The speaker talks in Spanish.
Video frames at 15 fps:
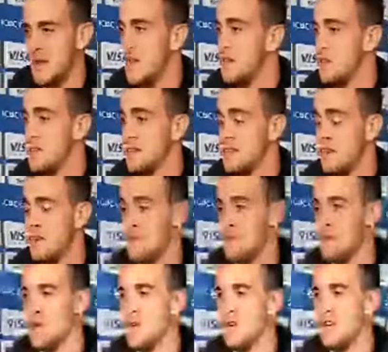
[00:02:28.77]
el año pasado me
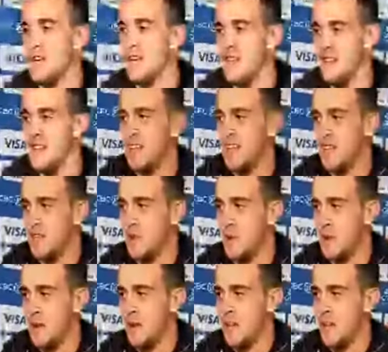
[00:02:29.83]
tocó y,
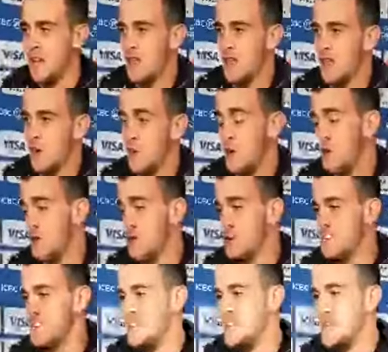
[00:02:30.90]
bueno, la verdad que, bueno, lo
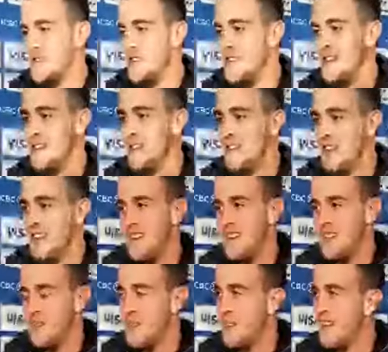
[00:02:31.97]
felicito y,
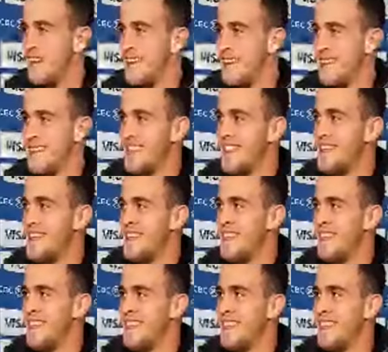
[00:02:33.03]
bueno, hay que tratar
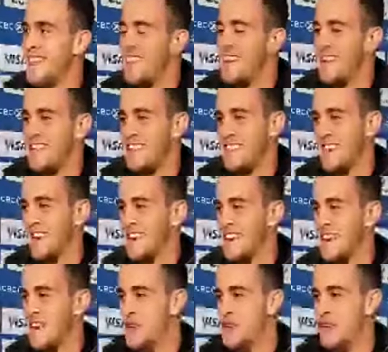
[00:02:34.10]
de, que esté
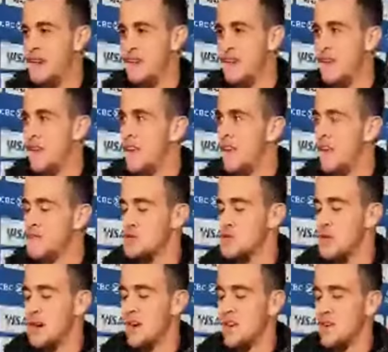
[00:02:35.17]
tranquilo, de,
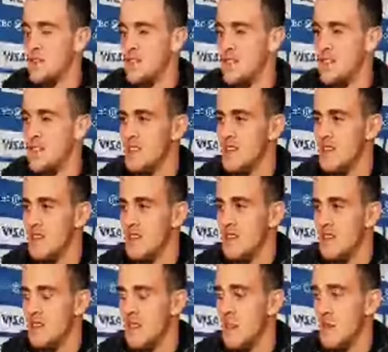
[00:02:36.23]
ayudarlo y
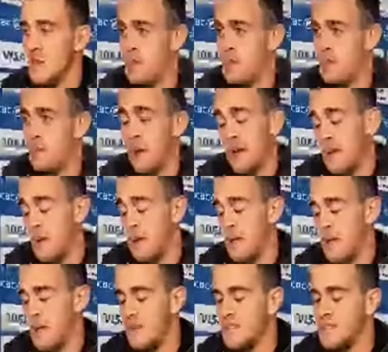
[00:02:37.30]
para
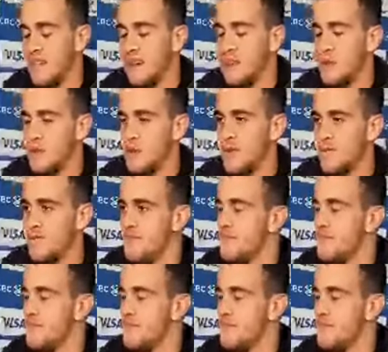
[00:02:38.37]
que le salga todo bien.